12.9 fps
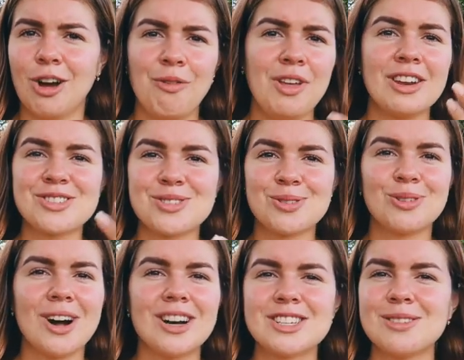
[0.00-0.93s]
Я уверена, что у
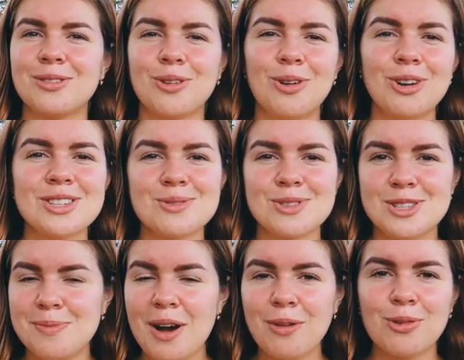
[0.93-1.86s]
каждого городе у
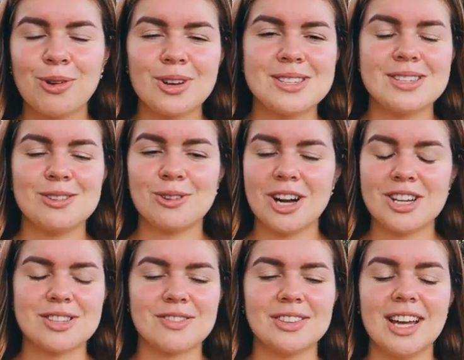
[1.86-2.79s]
тебя в городе, у
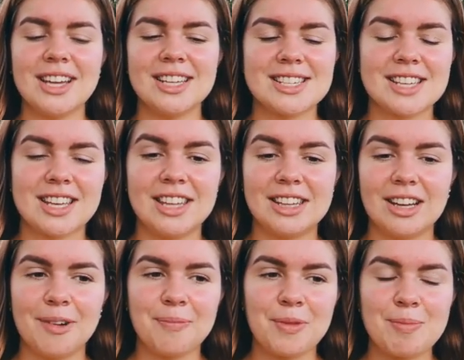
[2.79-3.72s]
каждого, да, есть
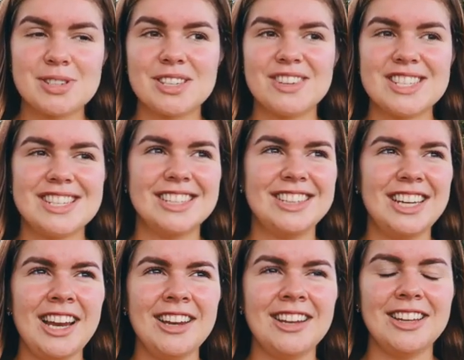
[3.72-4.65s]
какие-то образовательные
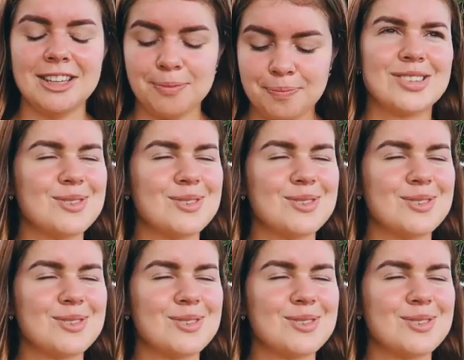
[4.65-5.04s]
тренинги, тренинги.